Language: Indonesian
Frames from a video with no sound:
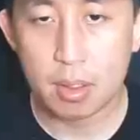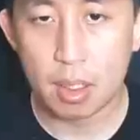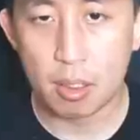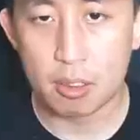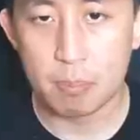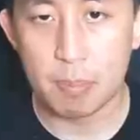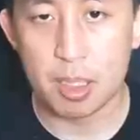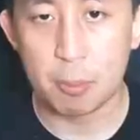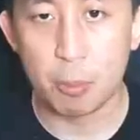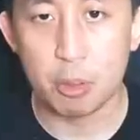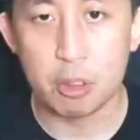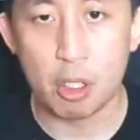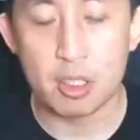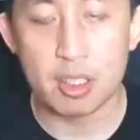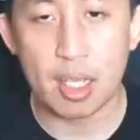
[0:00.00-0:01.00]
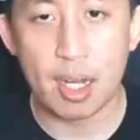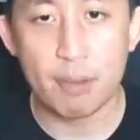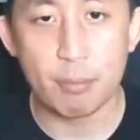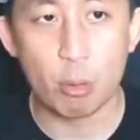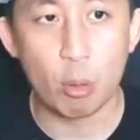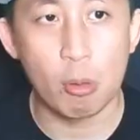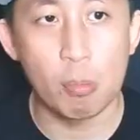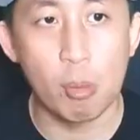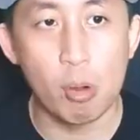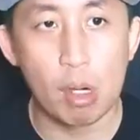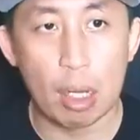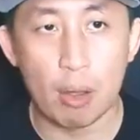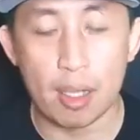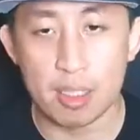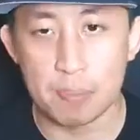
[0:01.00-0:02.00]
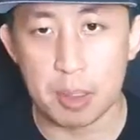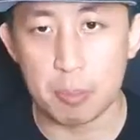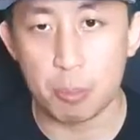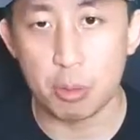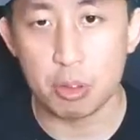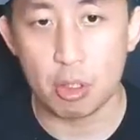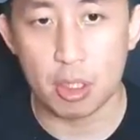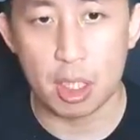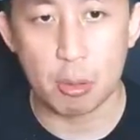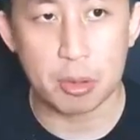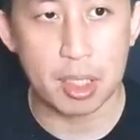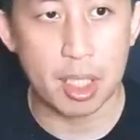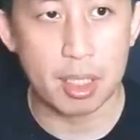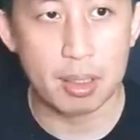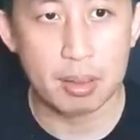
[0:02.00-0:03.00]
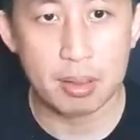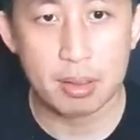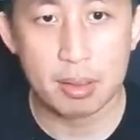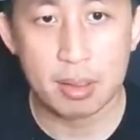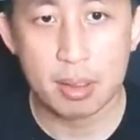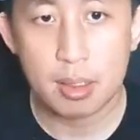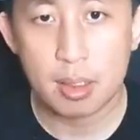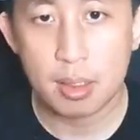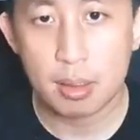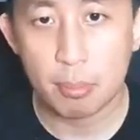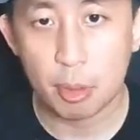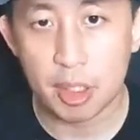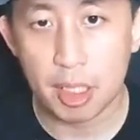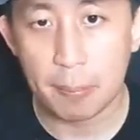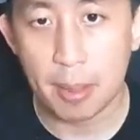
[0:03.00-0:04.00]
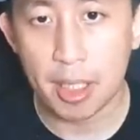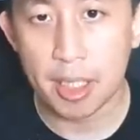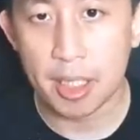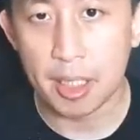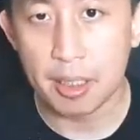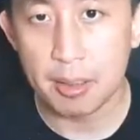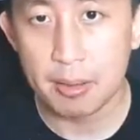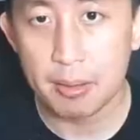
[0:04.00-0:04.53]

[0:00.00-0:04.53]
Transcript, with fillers: Kalau 40 slot ngalah full combo, kalau 40 slot ya udah. Mau diapain ya?